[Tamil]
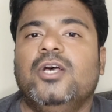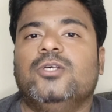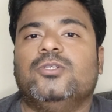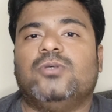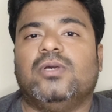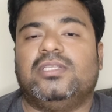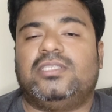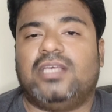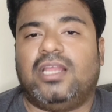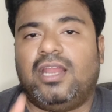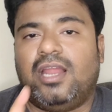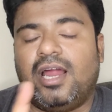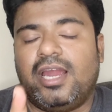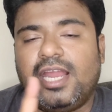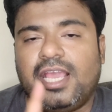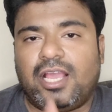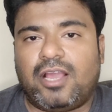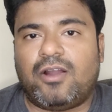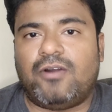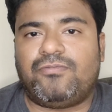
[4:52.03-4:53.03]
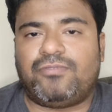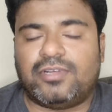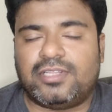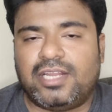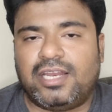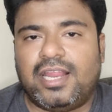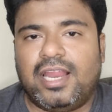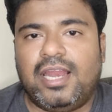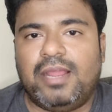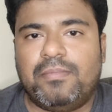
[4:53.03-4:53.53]
ஸோ இட்ஸ் அ லேர்னிங் கவ் ஃபார் த
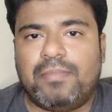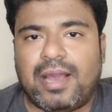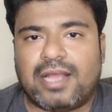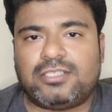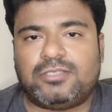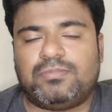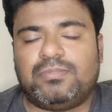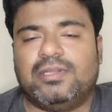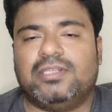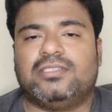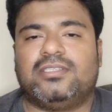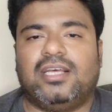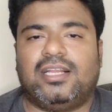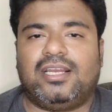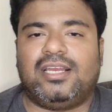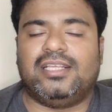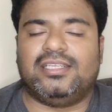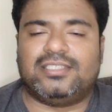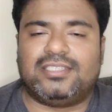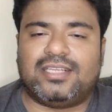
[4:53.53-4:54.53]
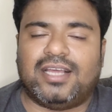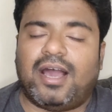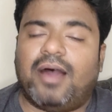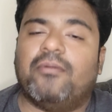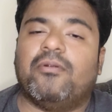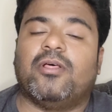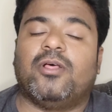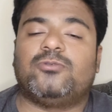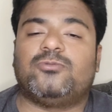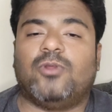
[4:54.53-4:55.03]
டெல்லி பேட்ஸ்மேன்ஸ் அட்லீஸ்ட்
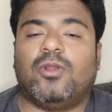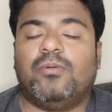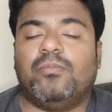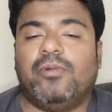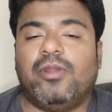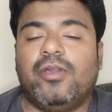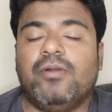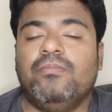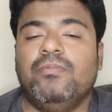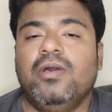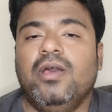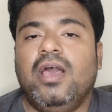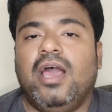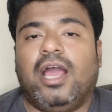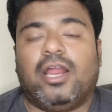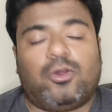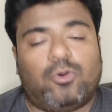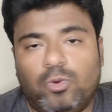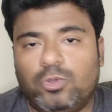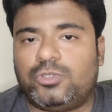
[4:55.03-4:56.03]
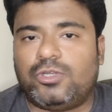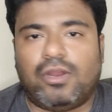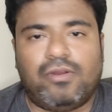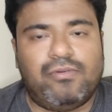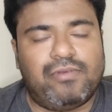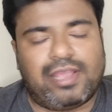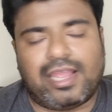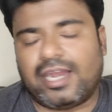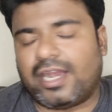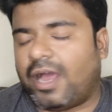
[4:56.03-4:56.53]
அவ்வளோவா சொல்ல முடியும் குரூஷல்
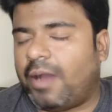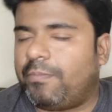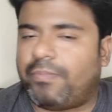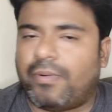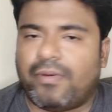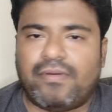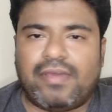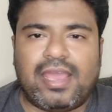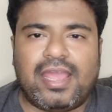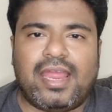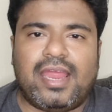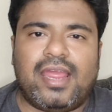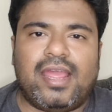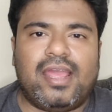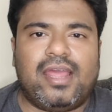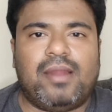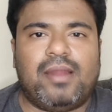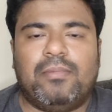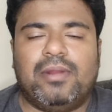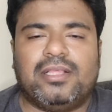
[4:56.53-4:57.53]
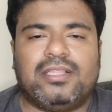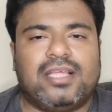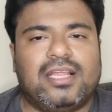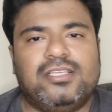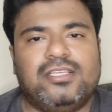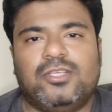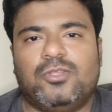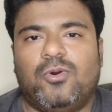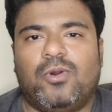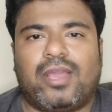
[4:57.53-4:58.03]
விக்கெட் அப்பவே நம்மளுக்கு
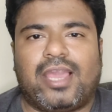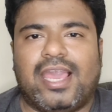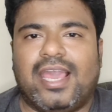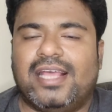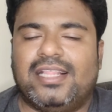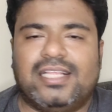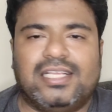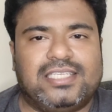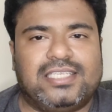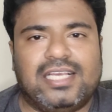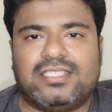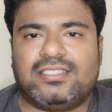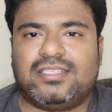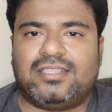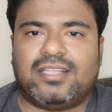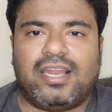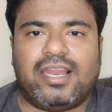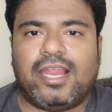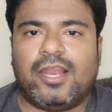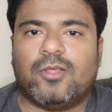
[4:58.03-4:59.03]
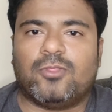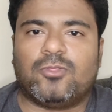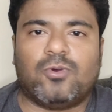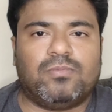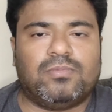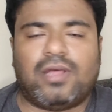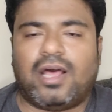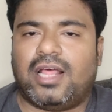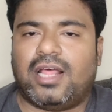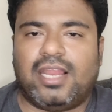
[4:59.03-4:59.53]
தெரிஞ்சது ஓகே இந்த சேஸ் தடுக்கிற
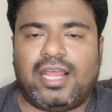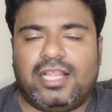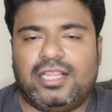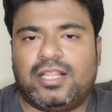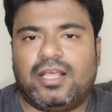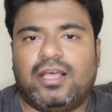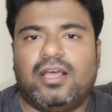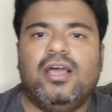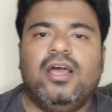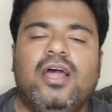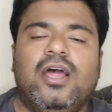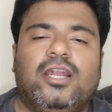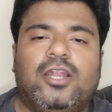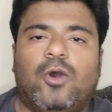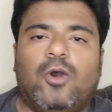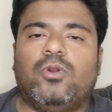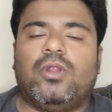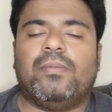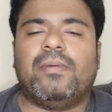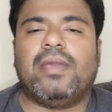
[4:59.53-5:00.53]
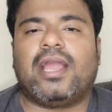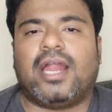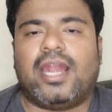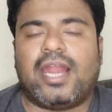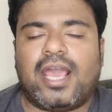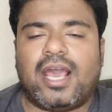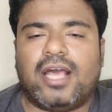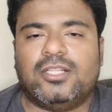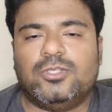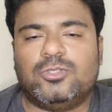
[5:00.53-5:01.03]
தான் அதுல எந்த டவுட்டுமே
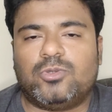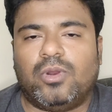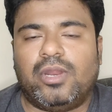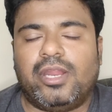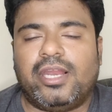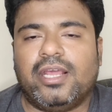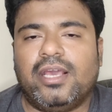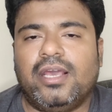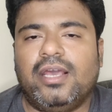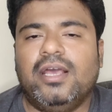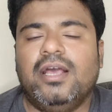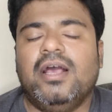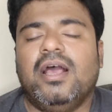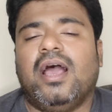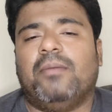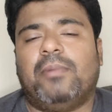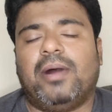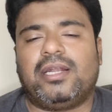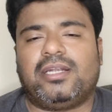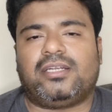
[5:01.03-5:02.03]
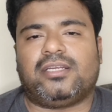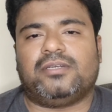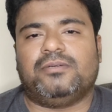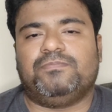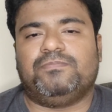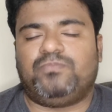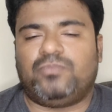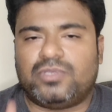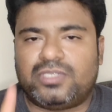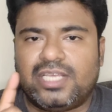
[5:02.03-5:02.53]
கிடையாதுன்னு சொல்லிட்டு பட்
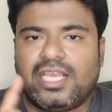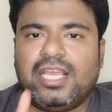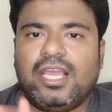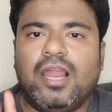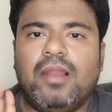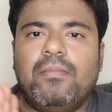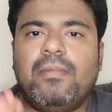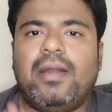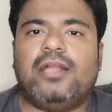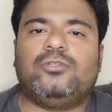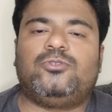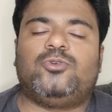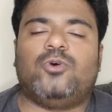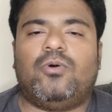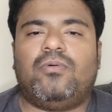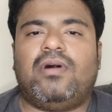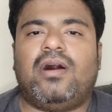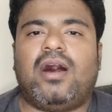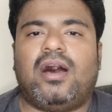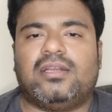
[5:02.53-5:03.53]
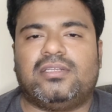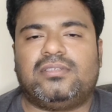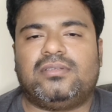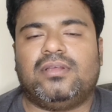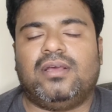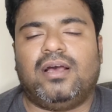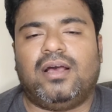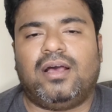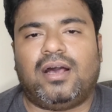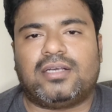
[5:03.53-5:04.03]
சிங்கிள் மேன் சோவா
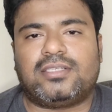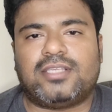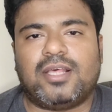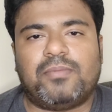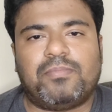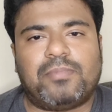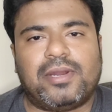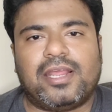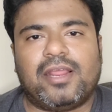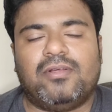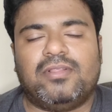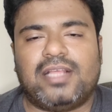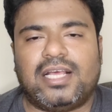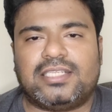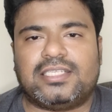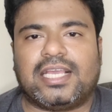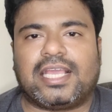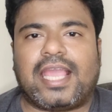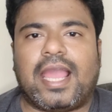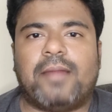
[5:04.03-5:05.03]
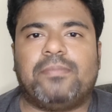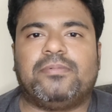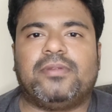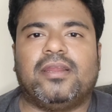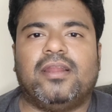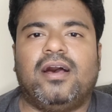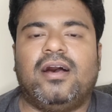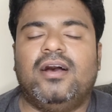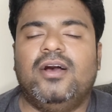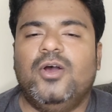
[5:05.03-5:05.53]
அக்சர் பட்டேல் வந்து அஸ் அ
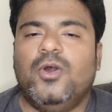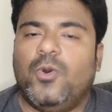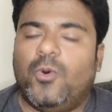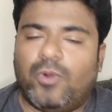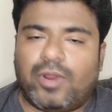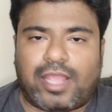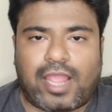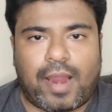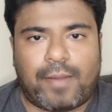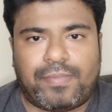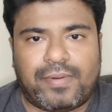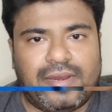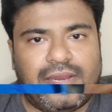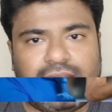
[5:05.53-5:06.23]
கேப்டனா ஒரு கேப்டன்